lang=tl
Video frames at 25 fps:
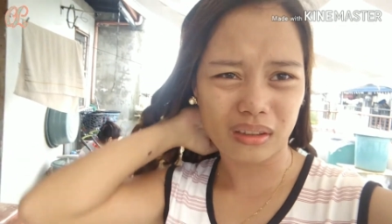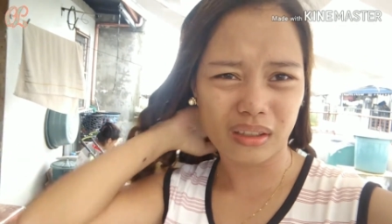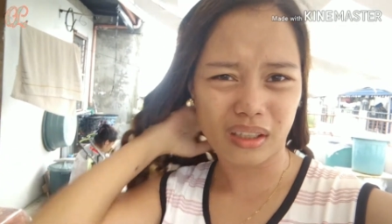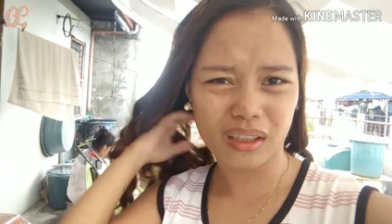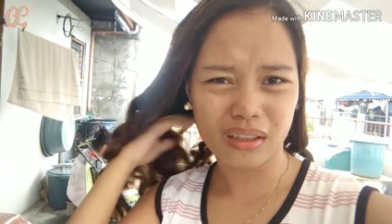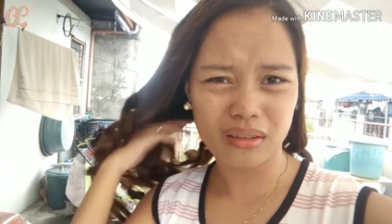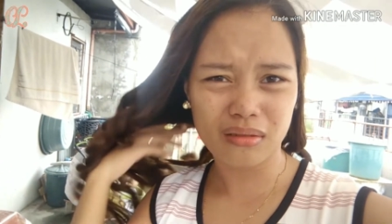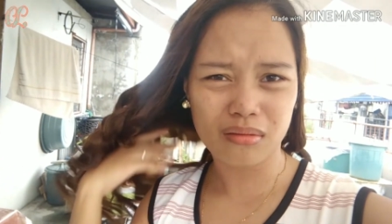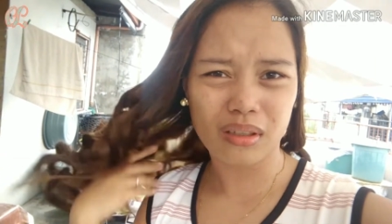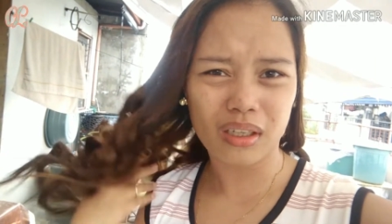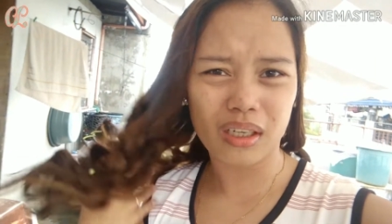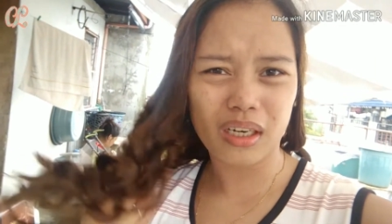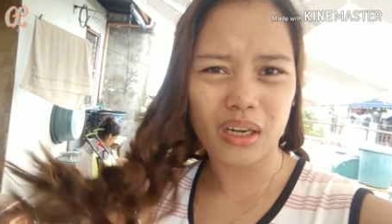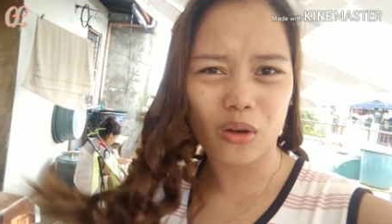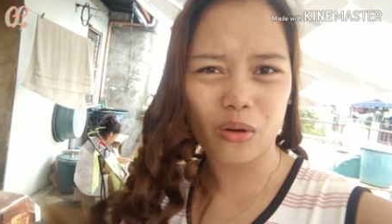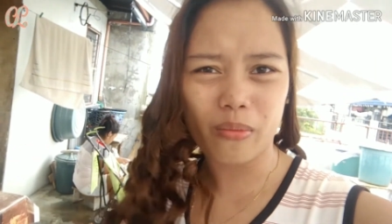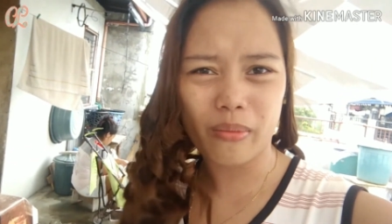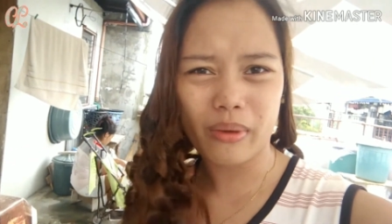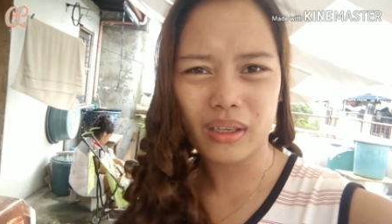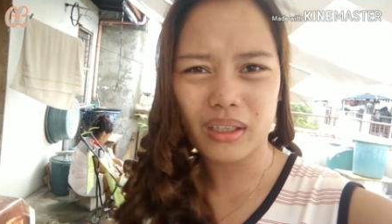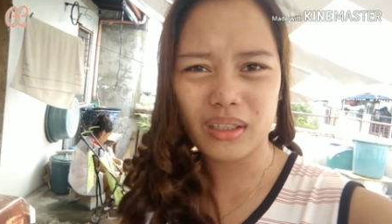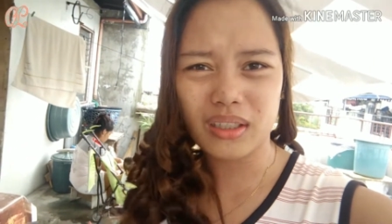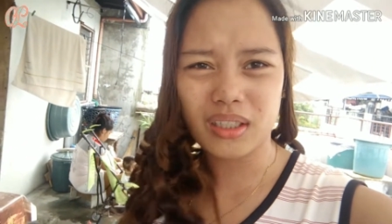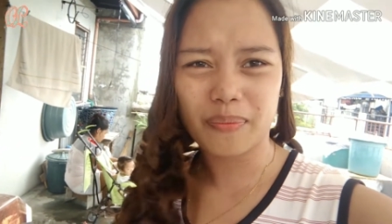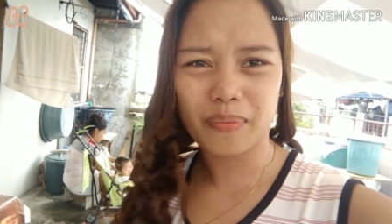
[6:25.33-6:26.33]
Guys, wala na ako
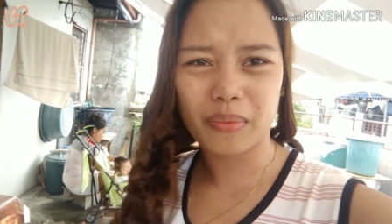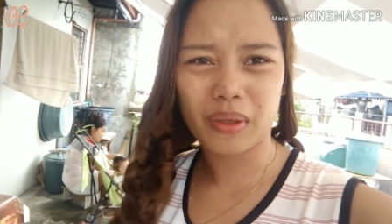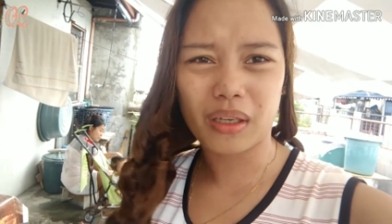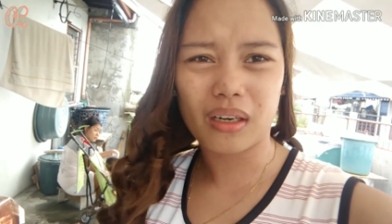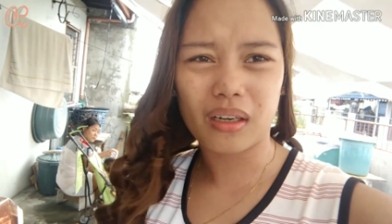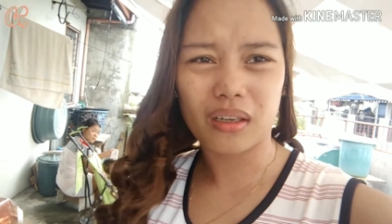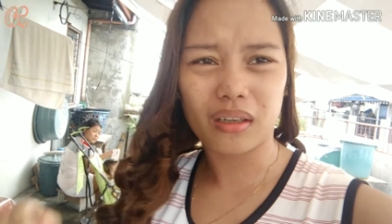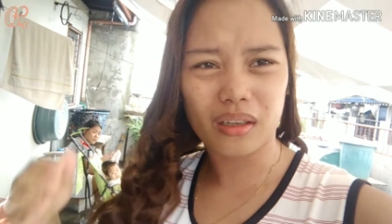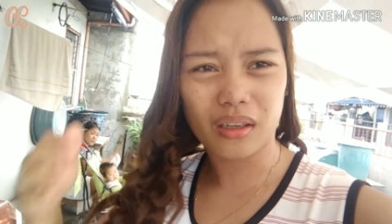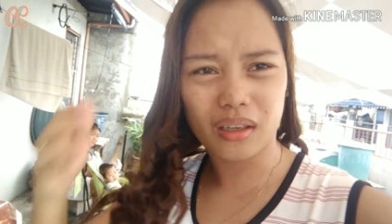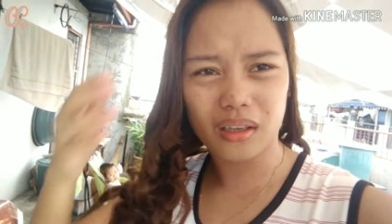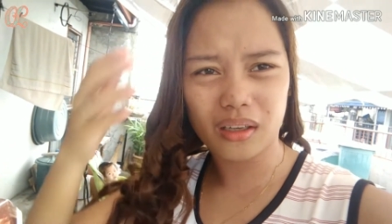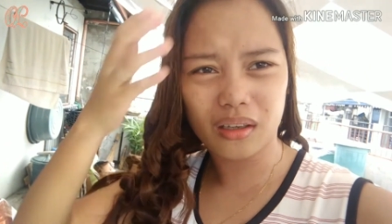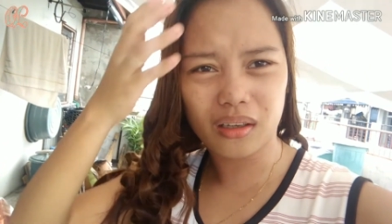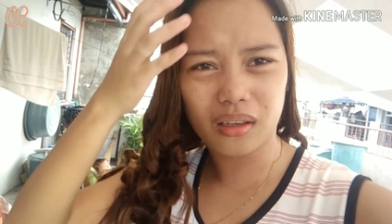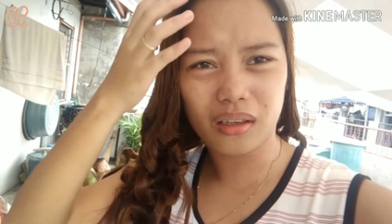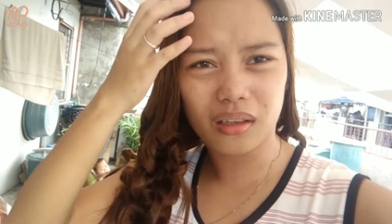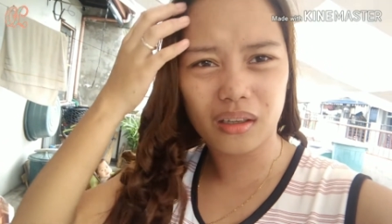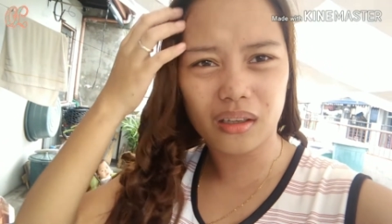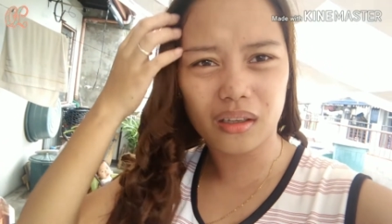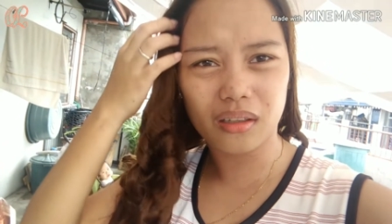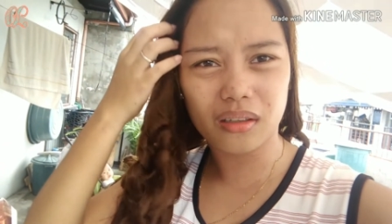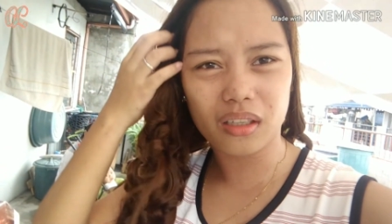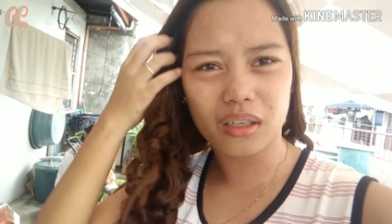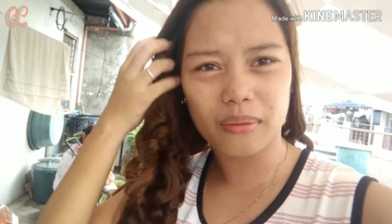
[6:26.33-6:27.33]
maisip talaga.
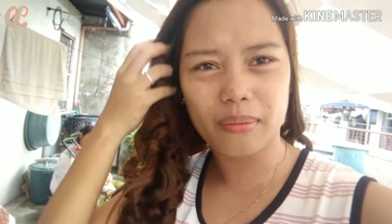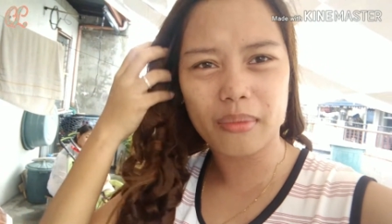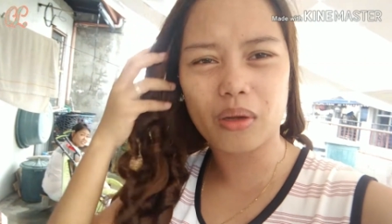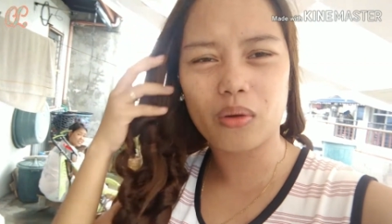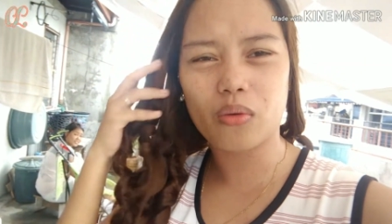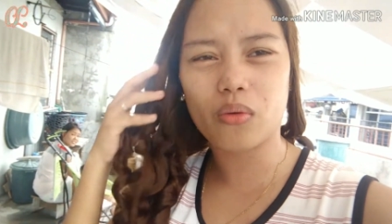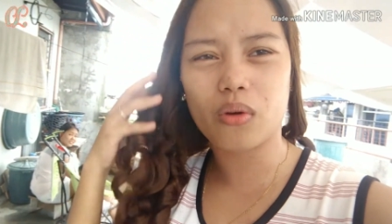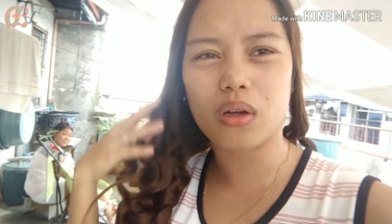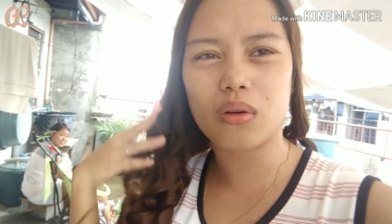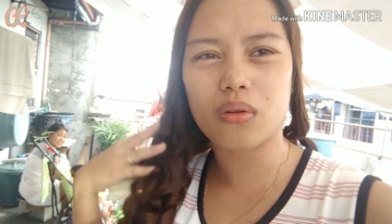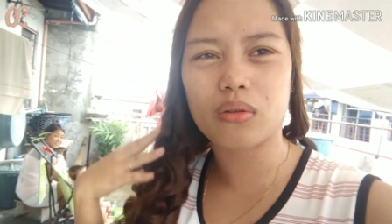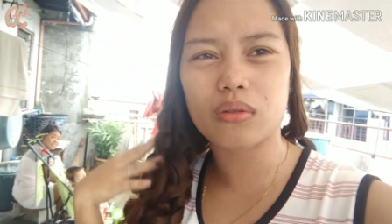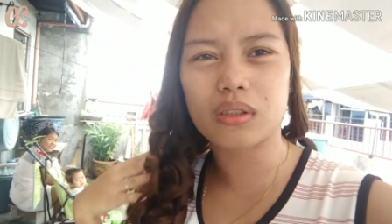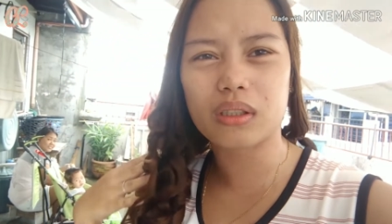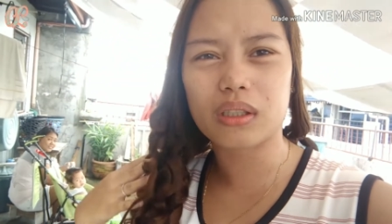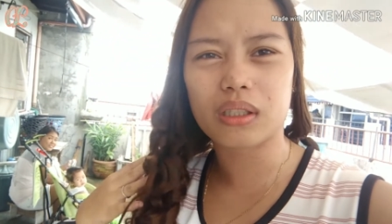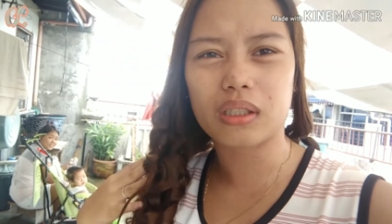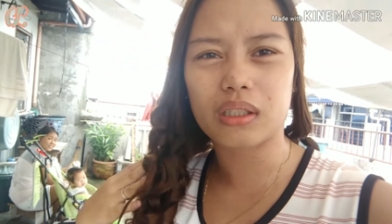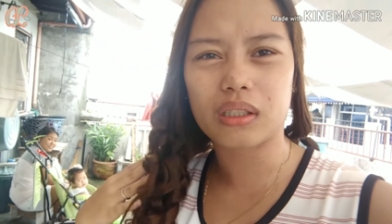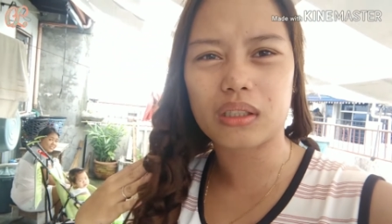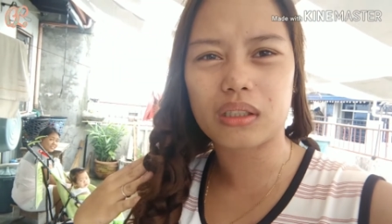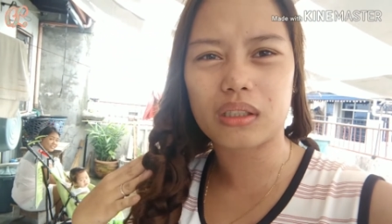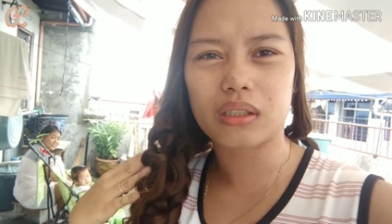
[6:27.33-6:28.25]
Eh, hindi naman ako ganun ka,